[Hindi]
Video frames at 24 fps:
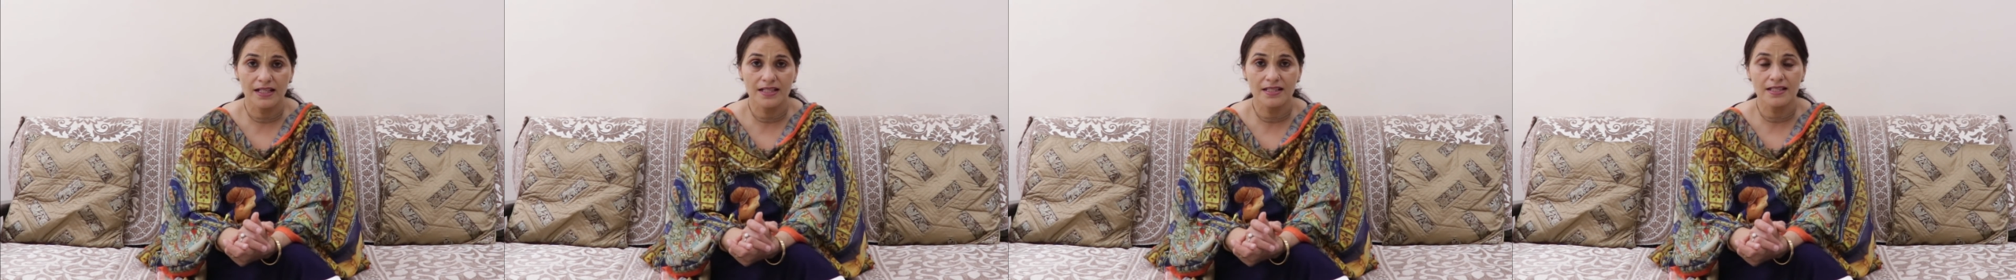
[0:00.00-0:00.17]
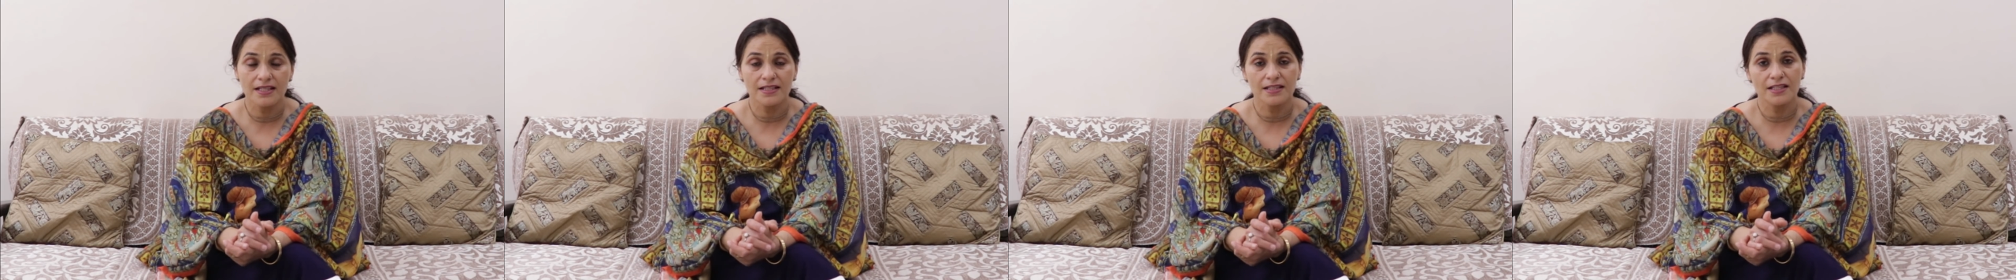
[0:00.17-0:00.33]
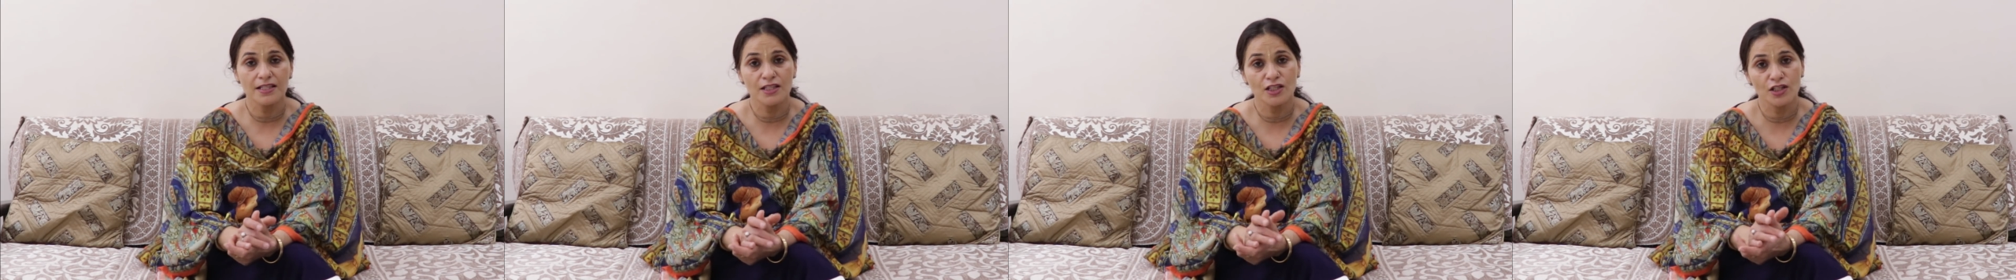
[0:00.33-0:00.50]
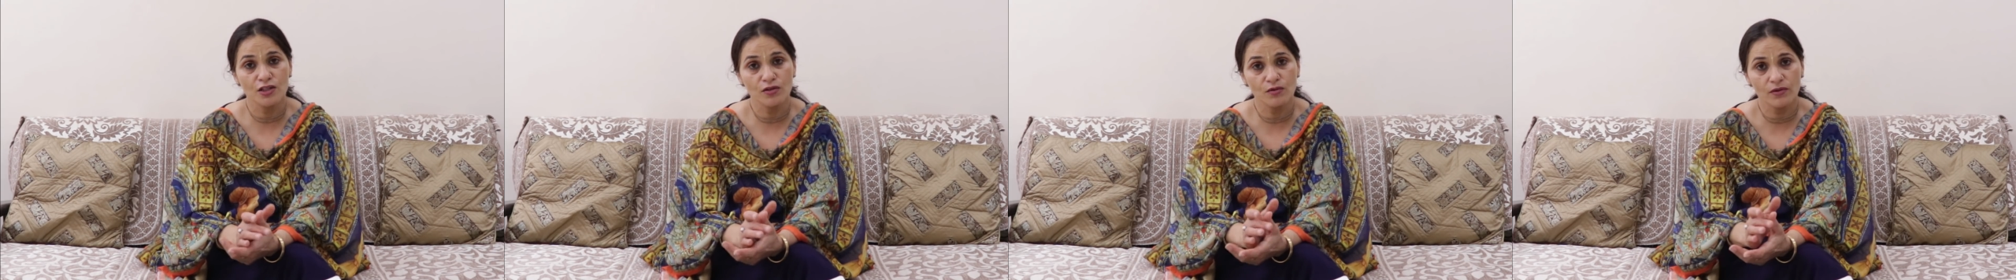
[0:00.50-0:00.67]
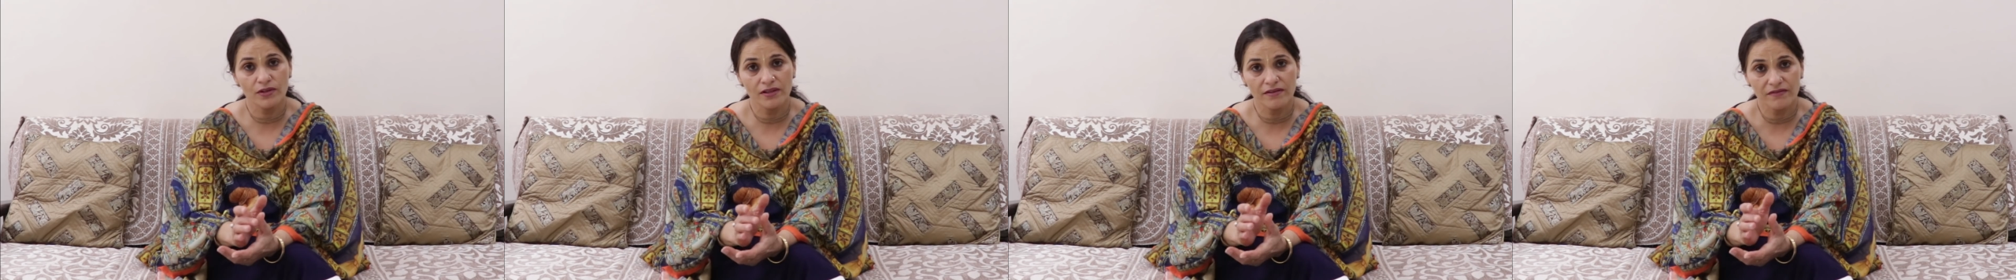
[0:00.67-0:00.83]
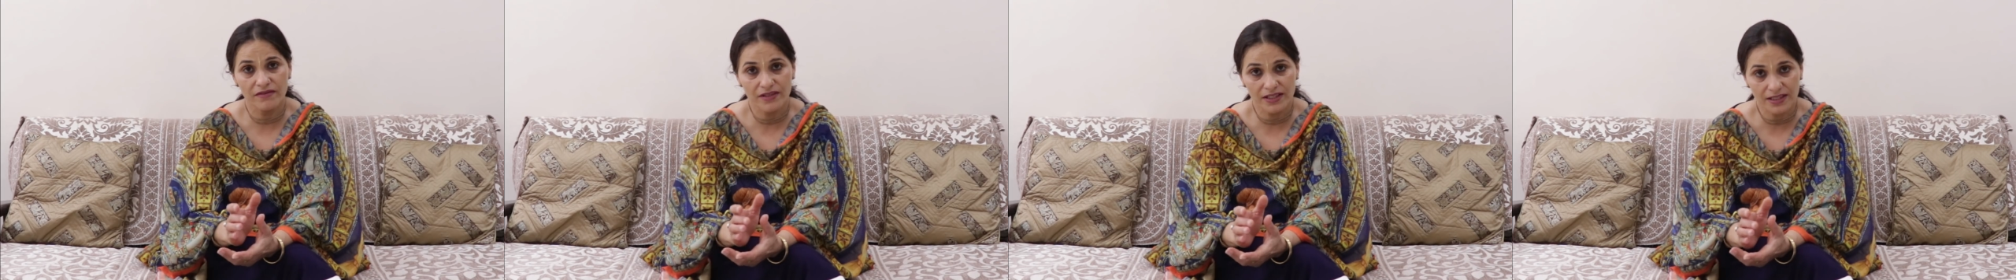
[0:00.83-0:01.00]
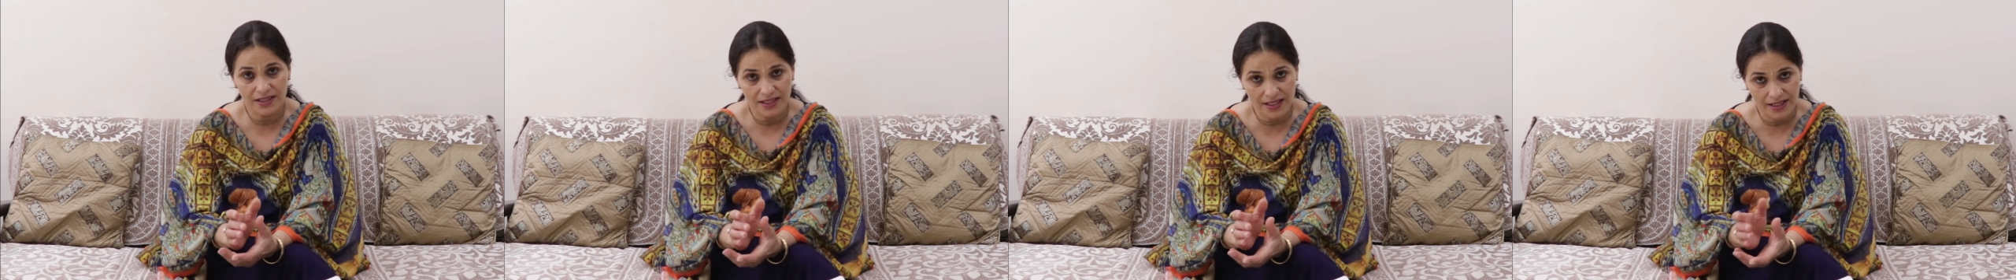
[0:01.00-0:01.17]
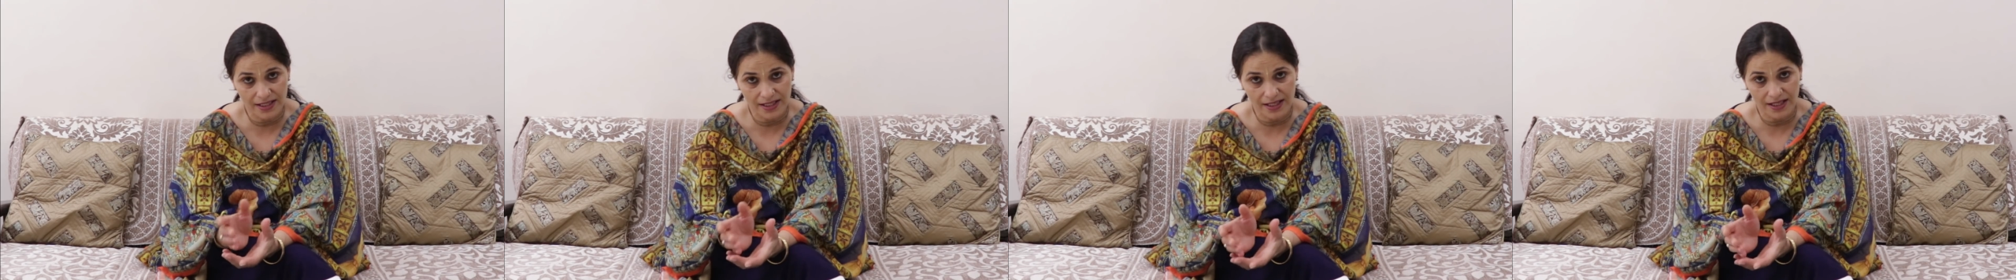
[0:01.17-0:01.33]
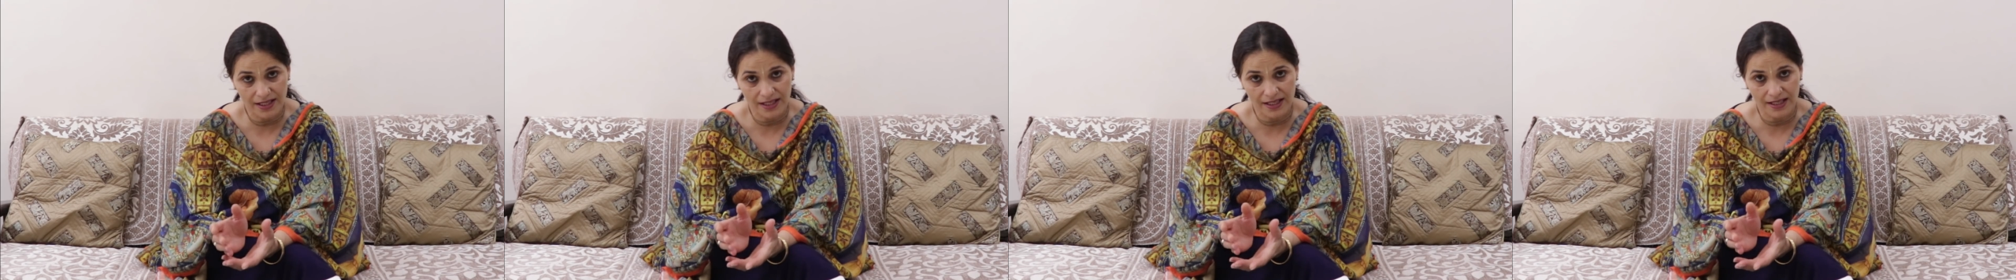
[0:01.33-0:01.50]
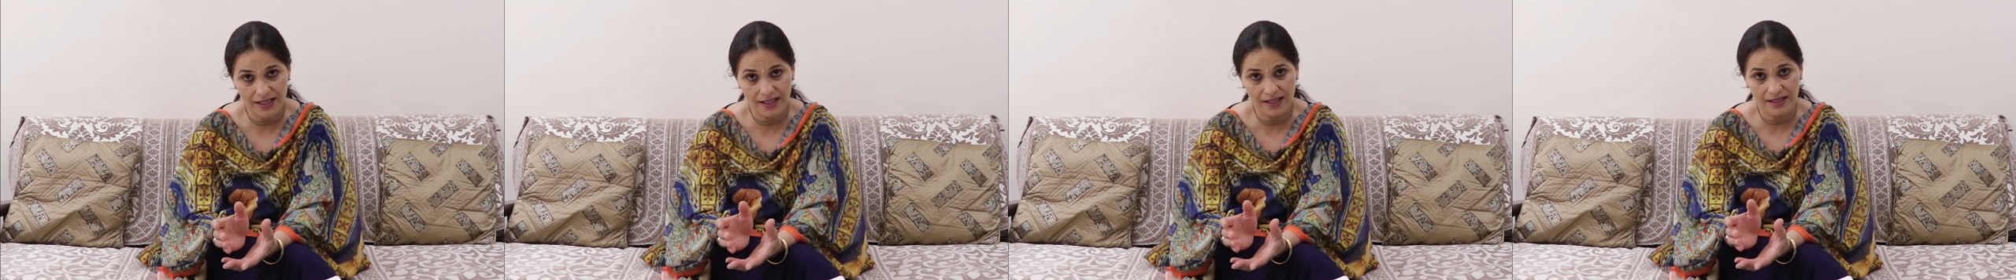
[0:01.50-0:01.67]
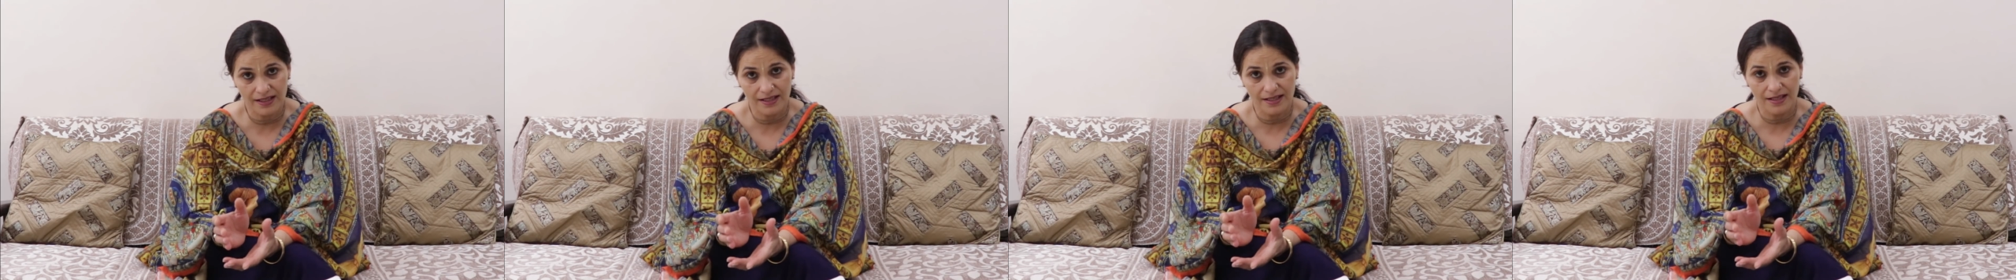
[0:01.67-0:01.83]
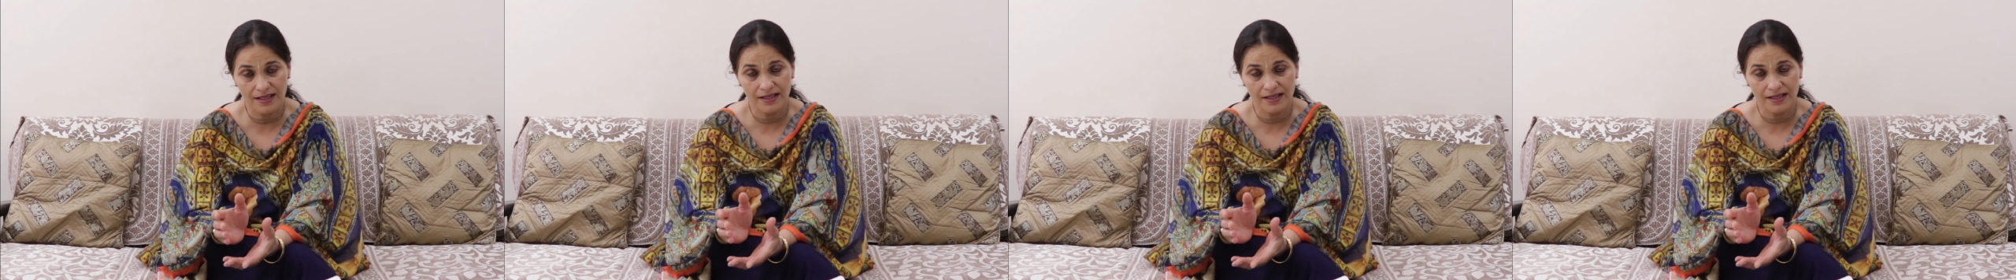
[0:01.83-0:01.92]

हैं जैसे जिन्होंने व्रत किया है